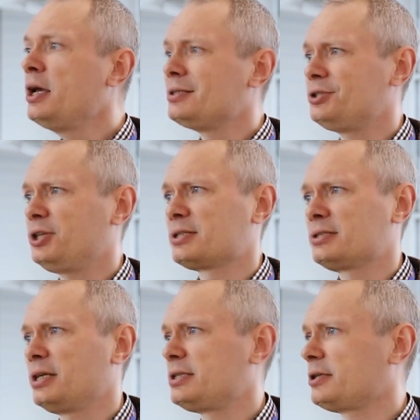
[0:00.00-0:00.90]
Сейчас,
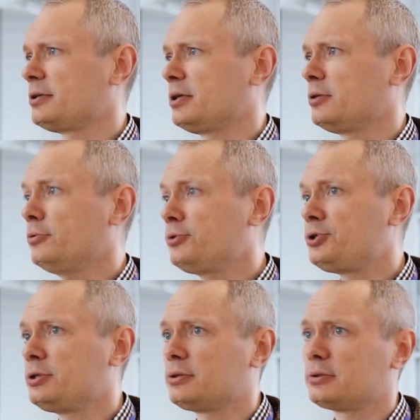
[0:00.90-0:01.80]
кстати, э,
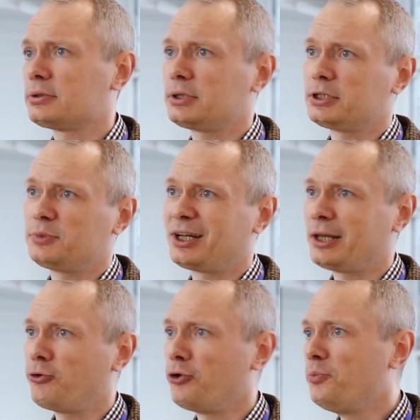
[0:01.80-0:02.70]
очень, скажем так,
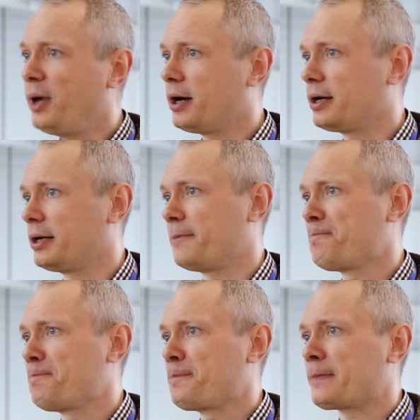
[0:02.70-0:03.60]
такое мягкое
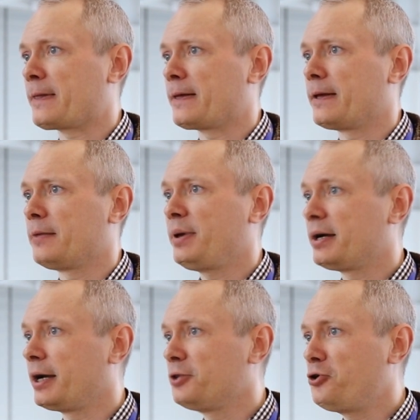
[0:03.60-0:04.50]

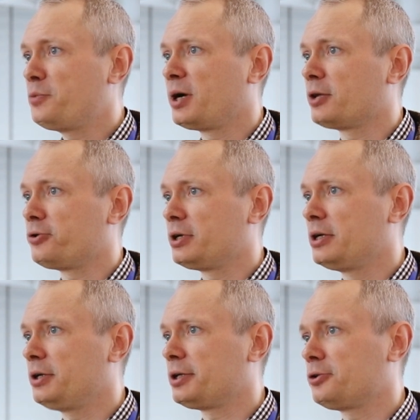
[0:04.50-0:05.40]
мягкая норма, которая
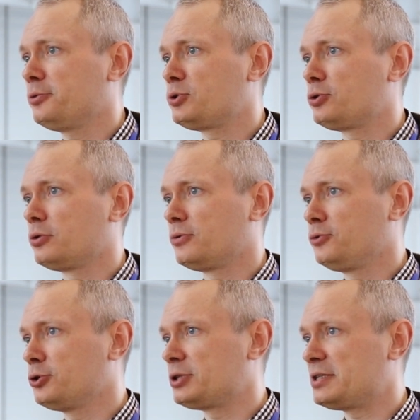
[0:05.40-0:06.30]
говорит о том, что
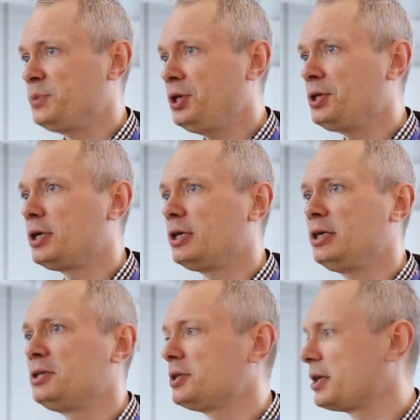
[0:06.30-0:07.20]
внес изменения,
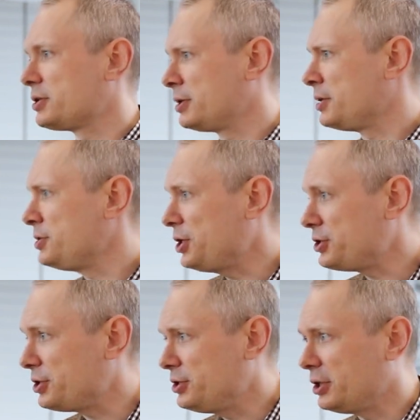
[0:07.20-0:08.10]
и не надо ждать
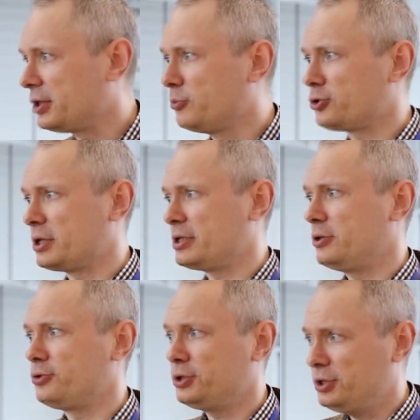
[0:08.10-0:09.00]
10 дней, ты можешь на
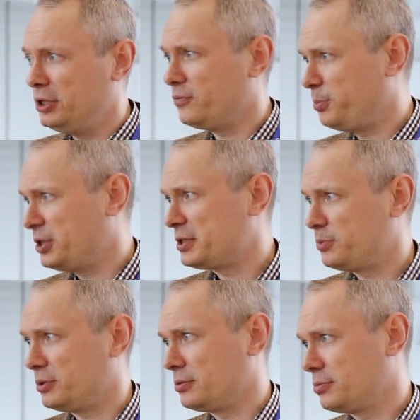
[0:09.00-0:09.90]
следующий день, в
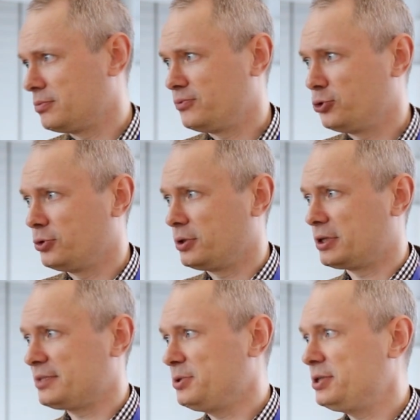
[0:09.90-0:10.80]
принципе, все это
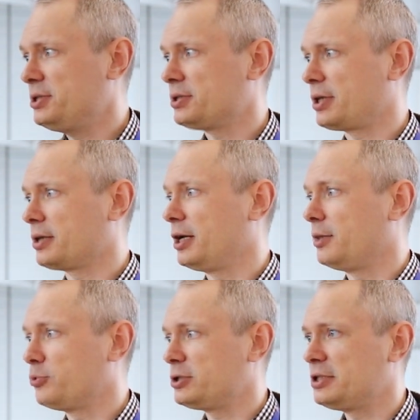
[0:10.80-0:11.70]
разместить и так
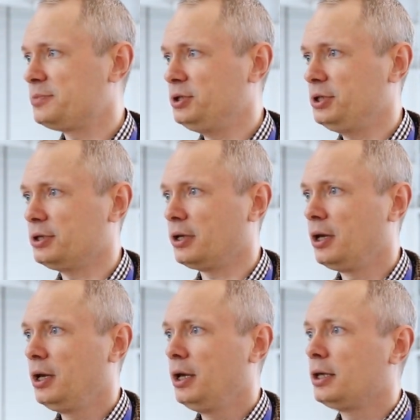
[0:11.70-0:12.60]
далее после изменения.
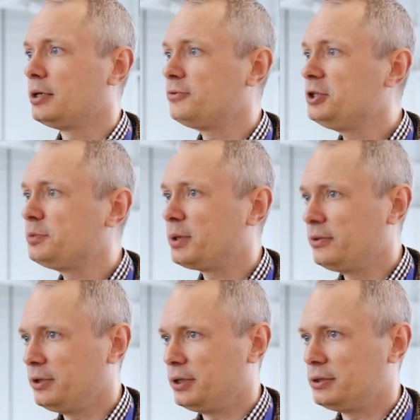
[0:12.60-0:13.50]
И вы не
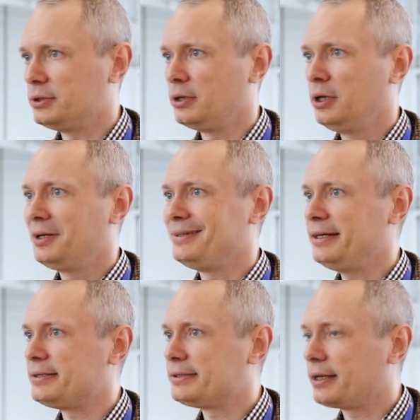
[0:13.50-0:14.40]
поверите,
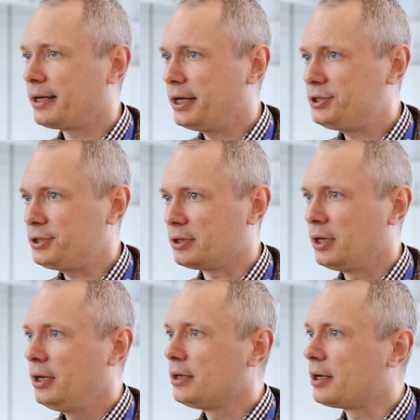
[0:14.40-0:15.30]
есть заказчик,
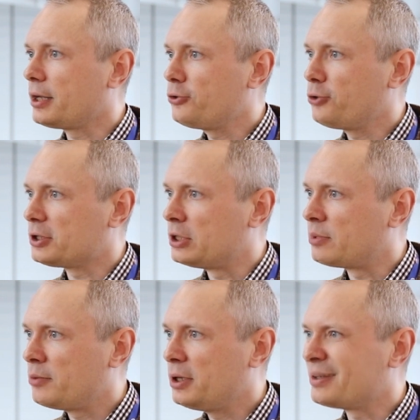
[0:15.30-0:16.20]
который на
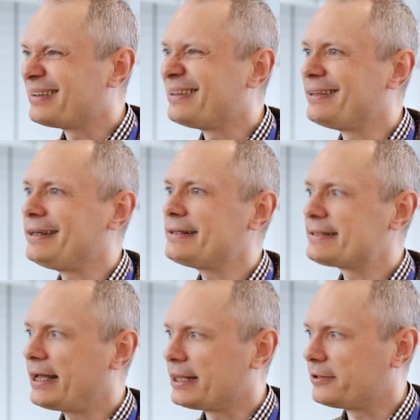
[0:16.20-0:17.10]
момент
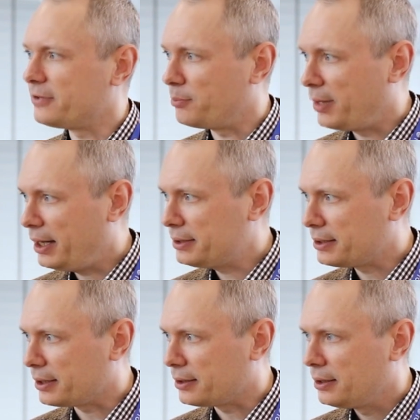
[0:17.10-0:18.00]
30
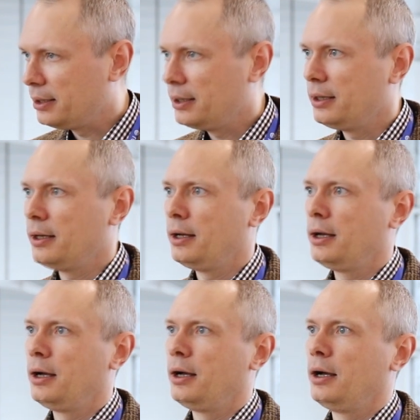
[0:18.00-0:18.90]
марта
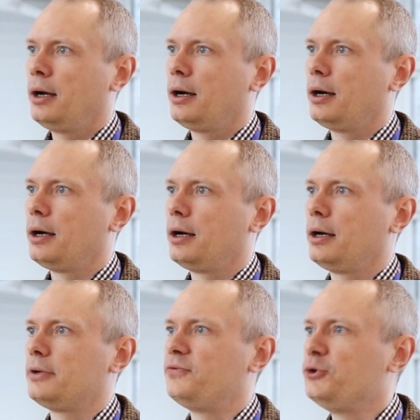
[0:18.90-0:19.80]

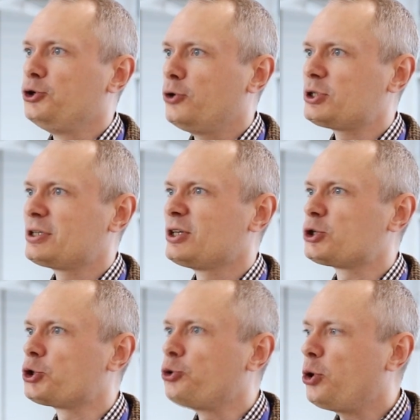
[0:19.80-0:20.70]
э, внес
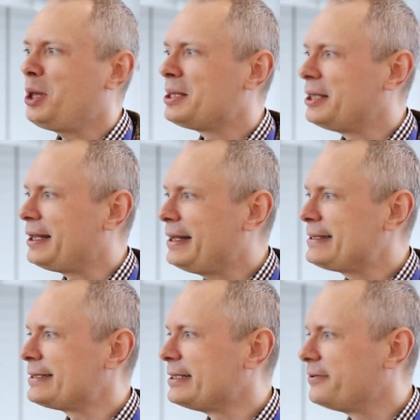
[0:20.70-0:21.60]

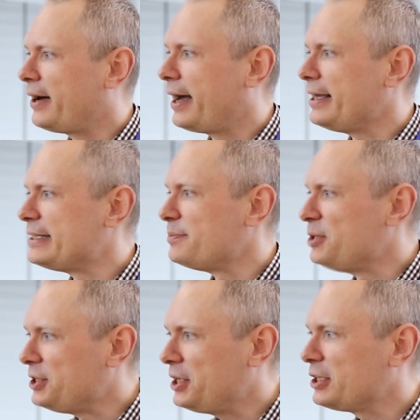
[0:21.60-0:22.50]
132
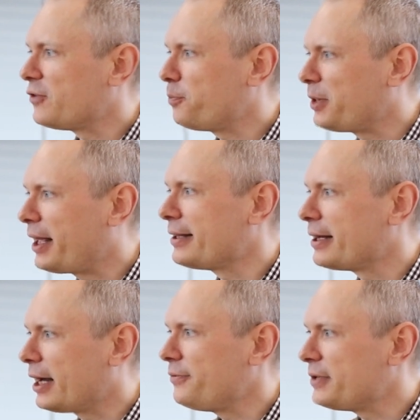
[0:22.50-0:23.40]
изменения в план
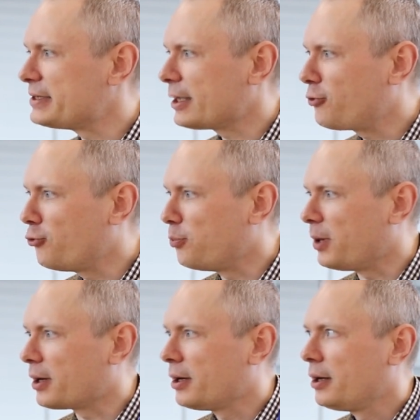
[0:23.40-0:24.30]
график закупок.